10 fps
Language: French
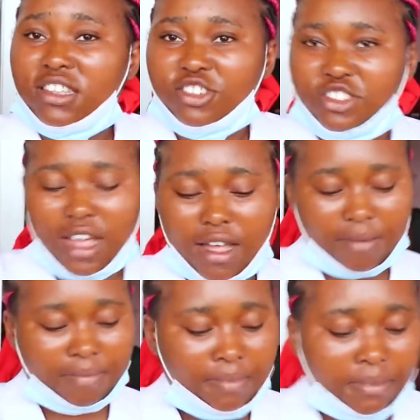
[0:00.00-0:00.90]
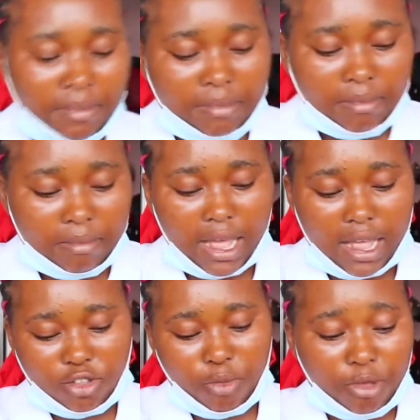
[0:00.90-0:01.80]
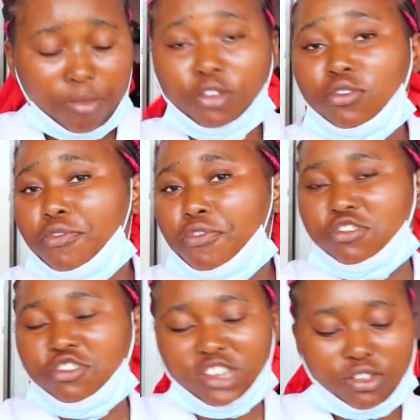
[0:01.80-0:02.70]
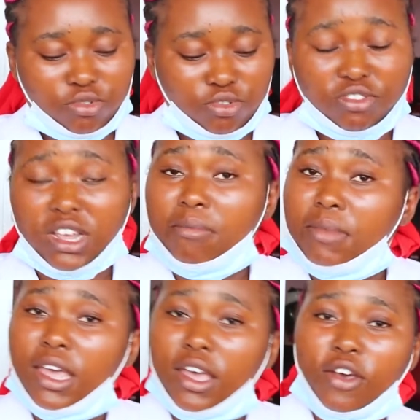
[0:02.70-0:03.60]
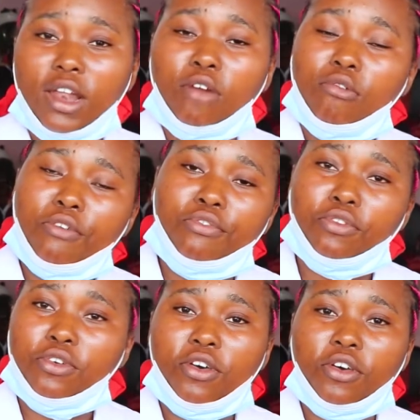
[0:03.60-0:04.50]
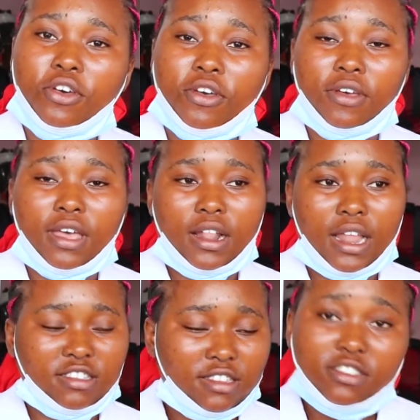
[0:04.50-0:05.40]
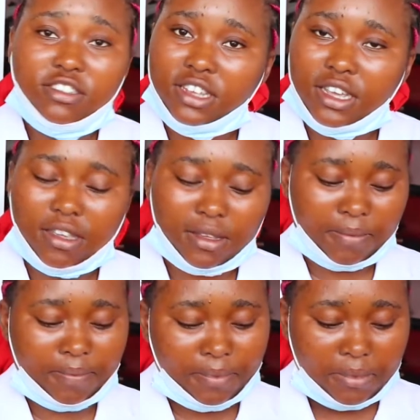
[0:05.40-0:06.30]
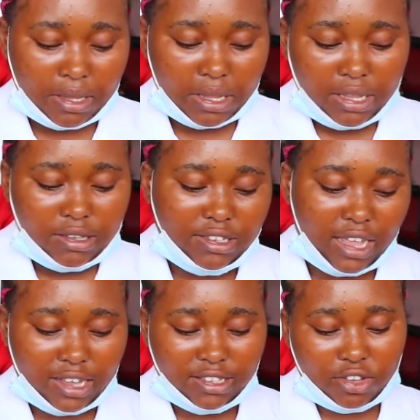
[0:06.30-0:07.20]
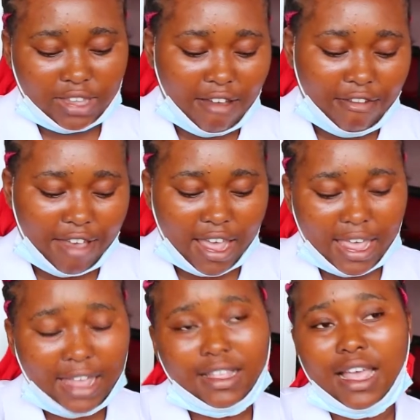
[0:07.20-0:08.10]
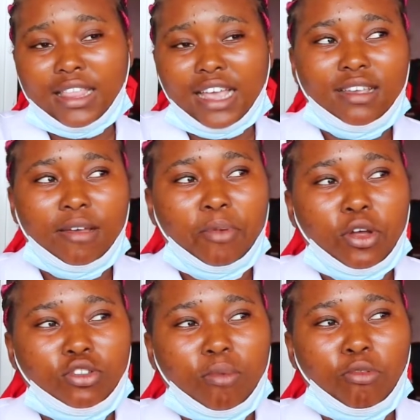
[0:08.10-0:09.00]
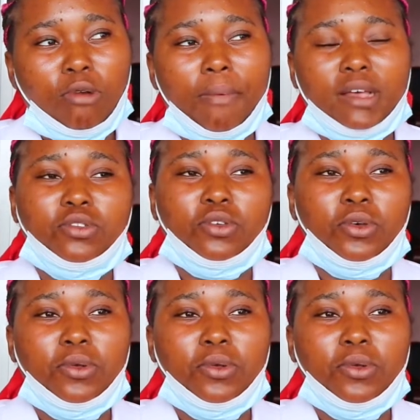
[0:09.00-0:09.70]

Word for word: déjà. Mais hein, depuis mon enfance, j'ai toujours aimé euh, la coiffure, euh, l'esthétique. Ce travail est très important pour moi parce que